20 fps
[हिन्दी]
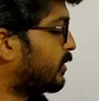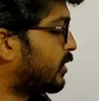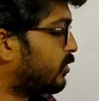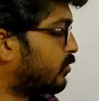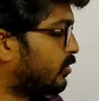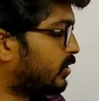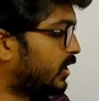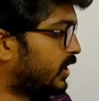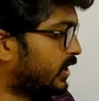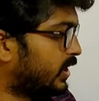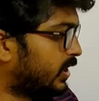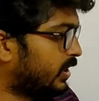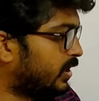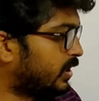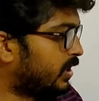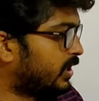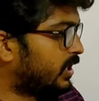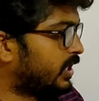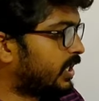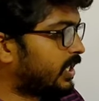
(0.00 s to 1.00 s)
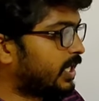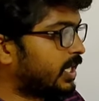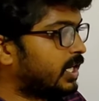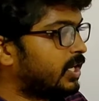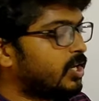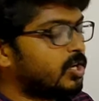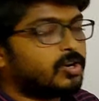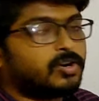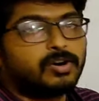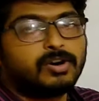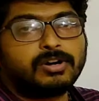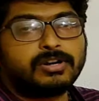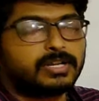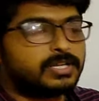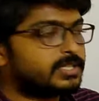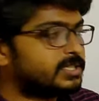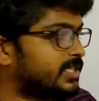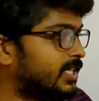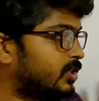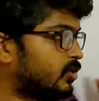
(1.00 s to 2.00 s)
बिल्कुल नहीं है ठीक है और
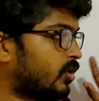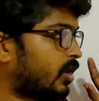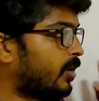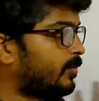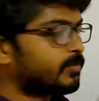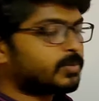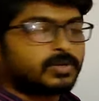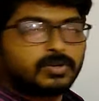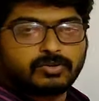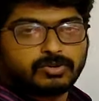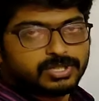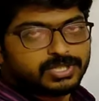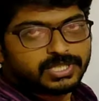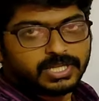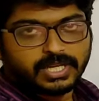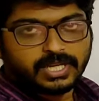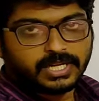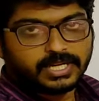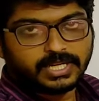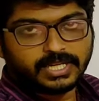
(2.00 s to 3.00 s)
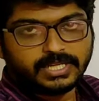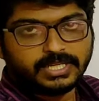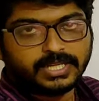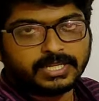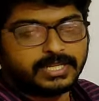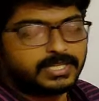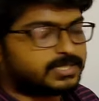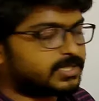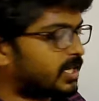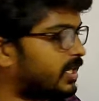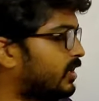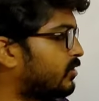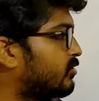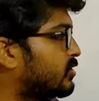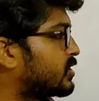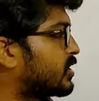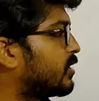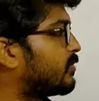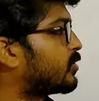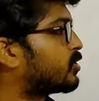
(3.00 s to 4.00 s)
ये तो आपको क्वेश्चन करने ही है ये सारे
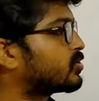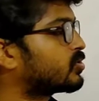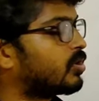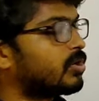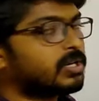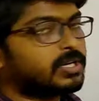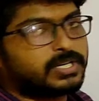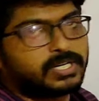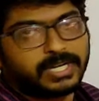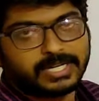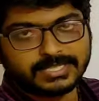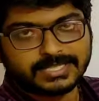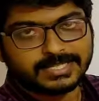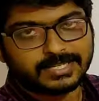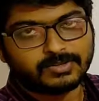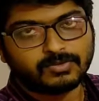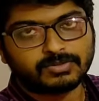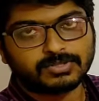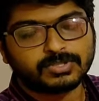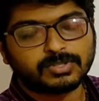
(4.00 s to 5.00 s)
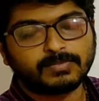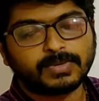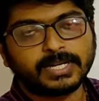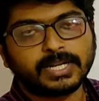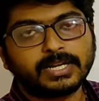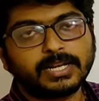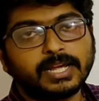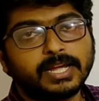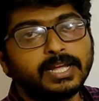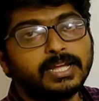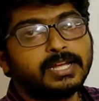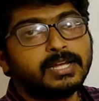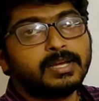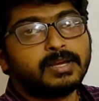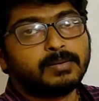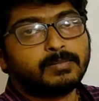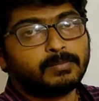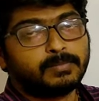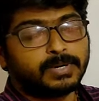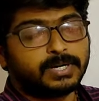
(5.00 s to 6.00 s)
क्वेश्चन आपको सॉल्व करने अच्छे से नोट्स तो बनाना है
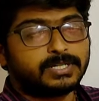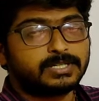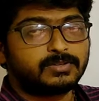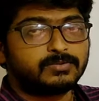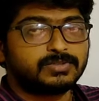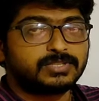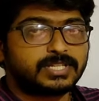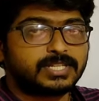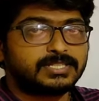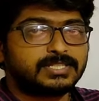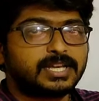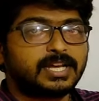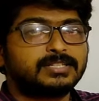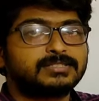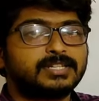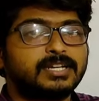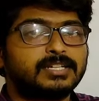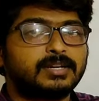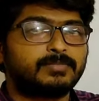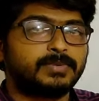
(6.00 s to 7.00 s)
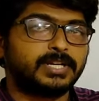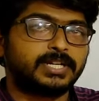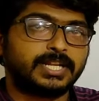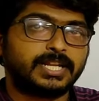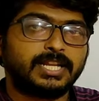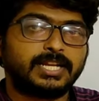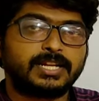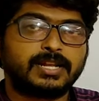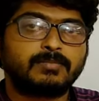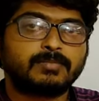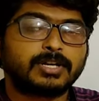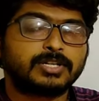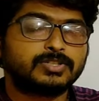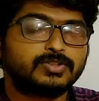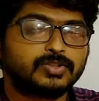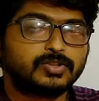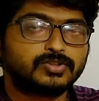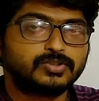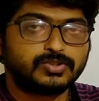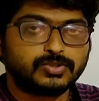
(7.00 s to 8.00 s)
बट उसके साथ साथ अपना टेलीग्राम का
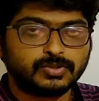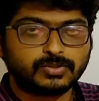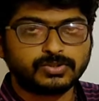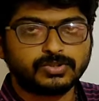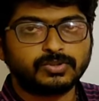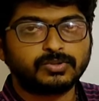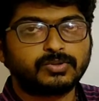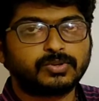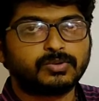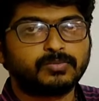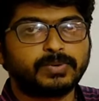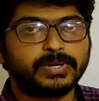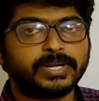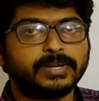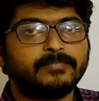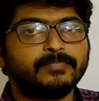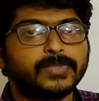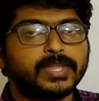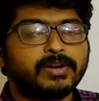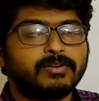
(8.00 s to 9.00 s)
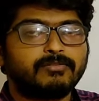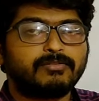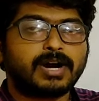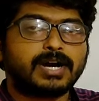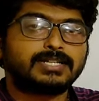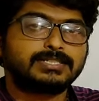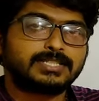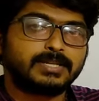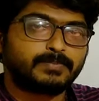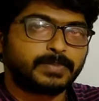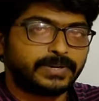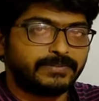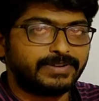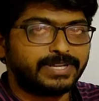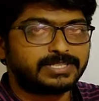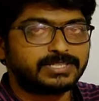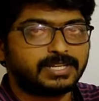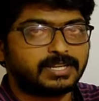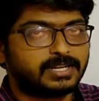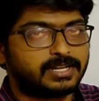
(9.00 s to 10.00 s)
जो जो, जो ग्रुप है वहाँ से
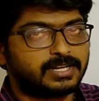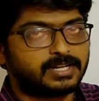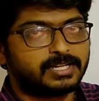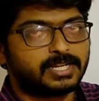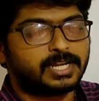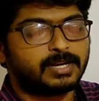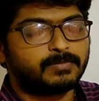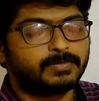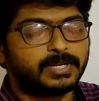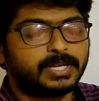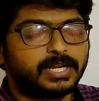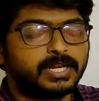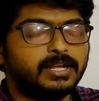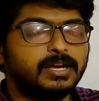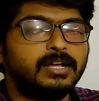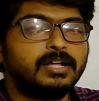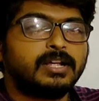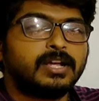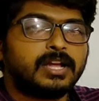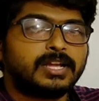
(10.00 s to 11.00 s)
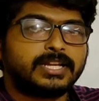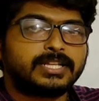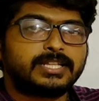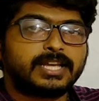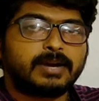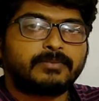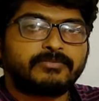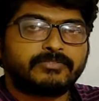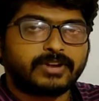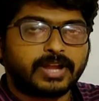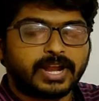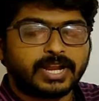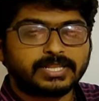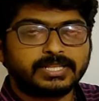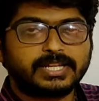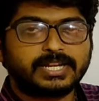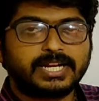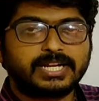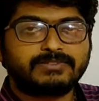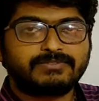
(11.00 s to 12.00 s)
प्रीवियस ईयर करना है अपना है ना यदि आप एट
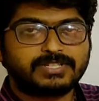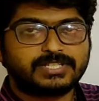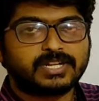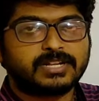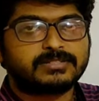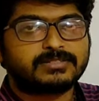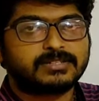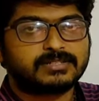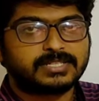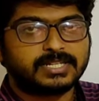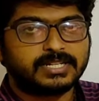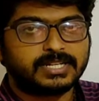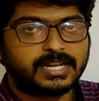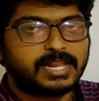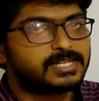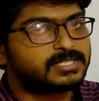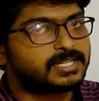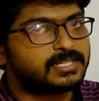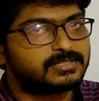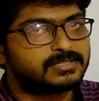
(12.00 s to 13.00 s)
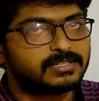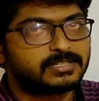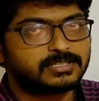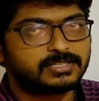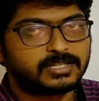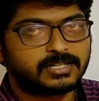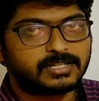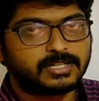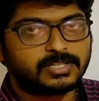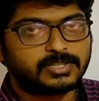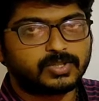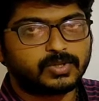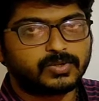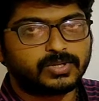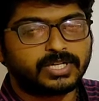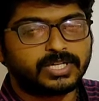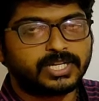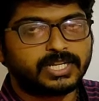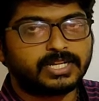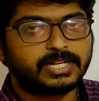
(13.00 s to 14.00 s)
द रेट विशाल सर सेंट्रल एक्साइज सर्च कर लेते हो
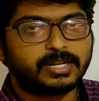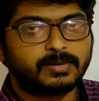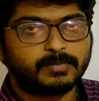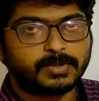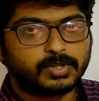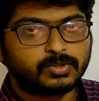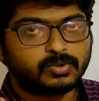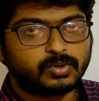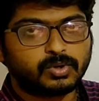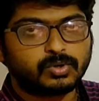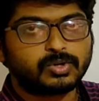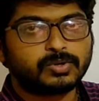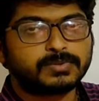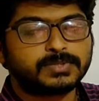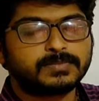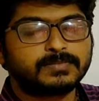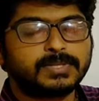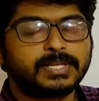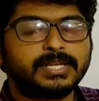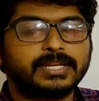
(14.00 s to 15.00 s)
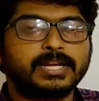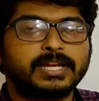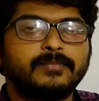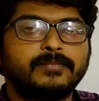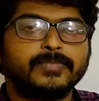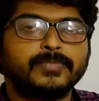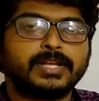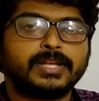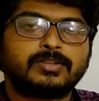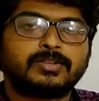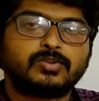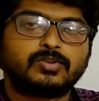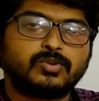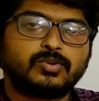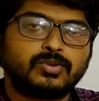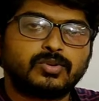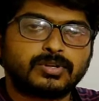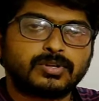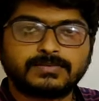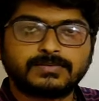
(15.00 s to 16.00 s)
ना टेलीग्राम पर तो दो ग्रुप्स मिलेंगे तो
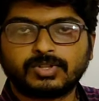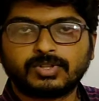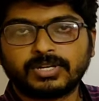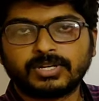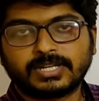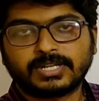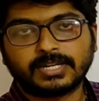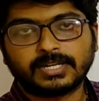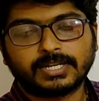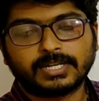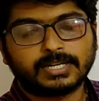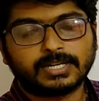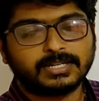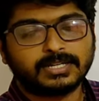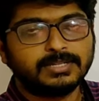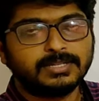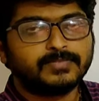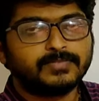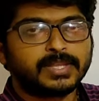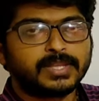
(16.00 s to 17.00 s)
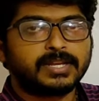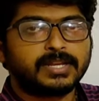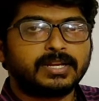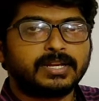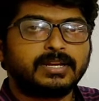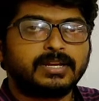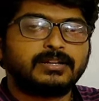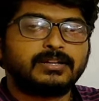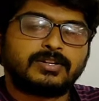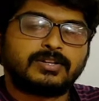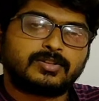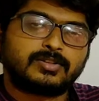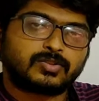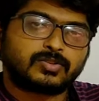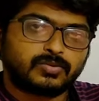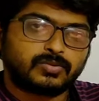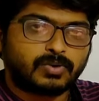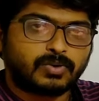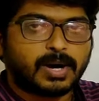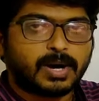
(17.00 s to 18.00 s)
दोनों ग्रुप ज्वाइन कर लेना है है ना
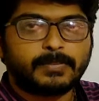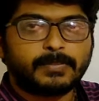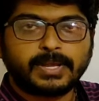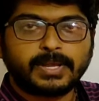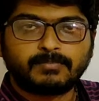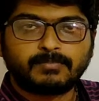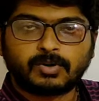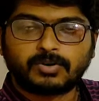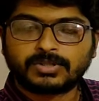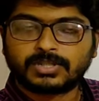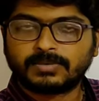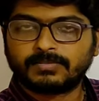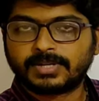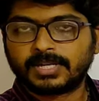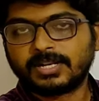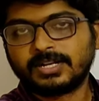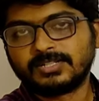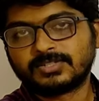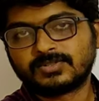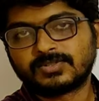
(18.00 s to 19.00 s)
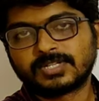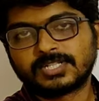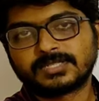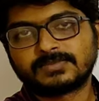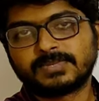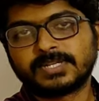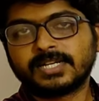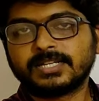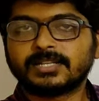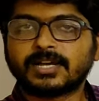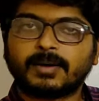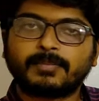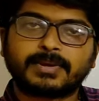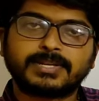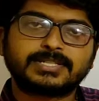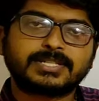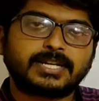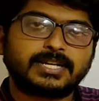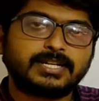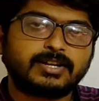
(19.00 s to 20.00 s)
तो वहाँ पर बहुत के ब्रिलियंट स्टूडेंट्स भी है
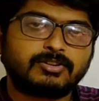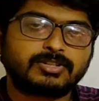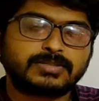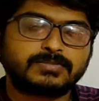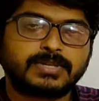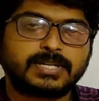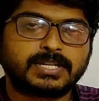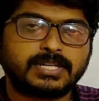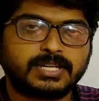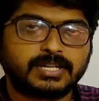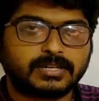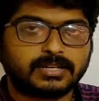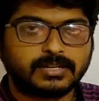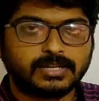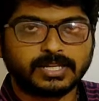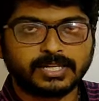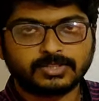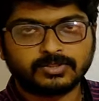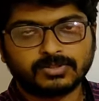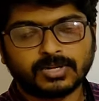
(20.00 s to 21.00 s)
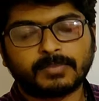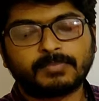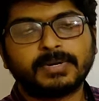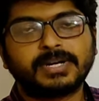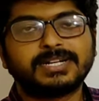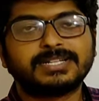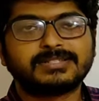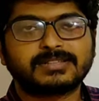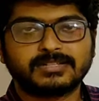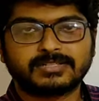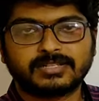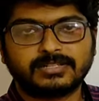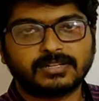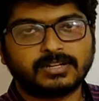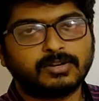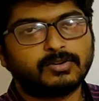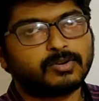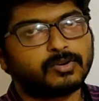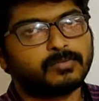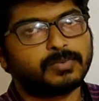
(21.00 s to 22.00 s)
आपके सारे डाउट्स भी क्लियर कर लेंगे जो अपना डिस्कशन
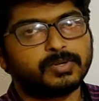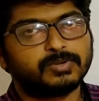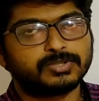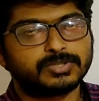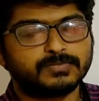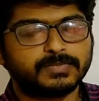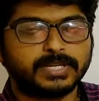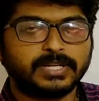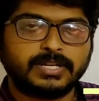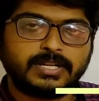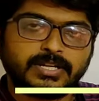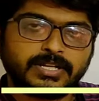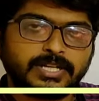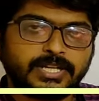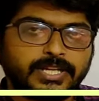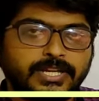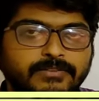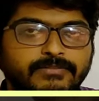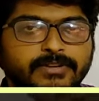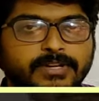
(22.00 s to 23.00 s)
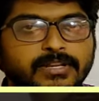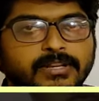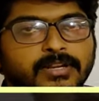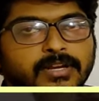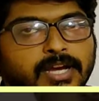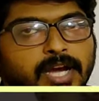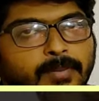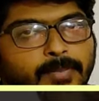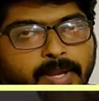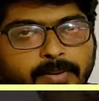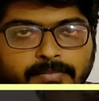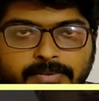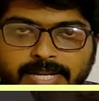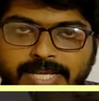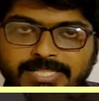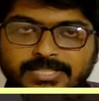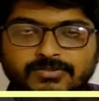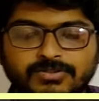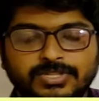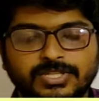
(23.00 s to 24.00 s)
का ग्रुप है उसमें ठीक है फिर अभी हम नेक्स्ट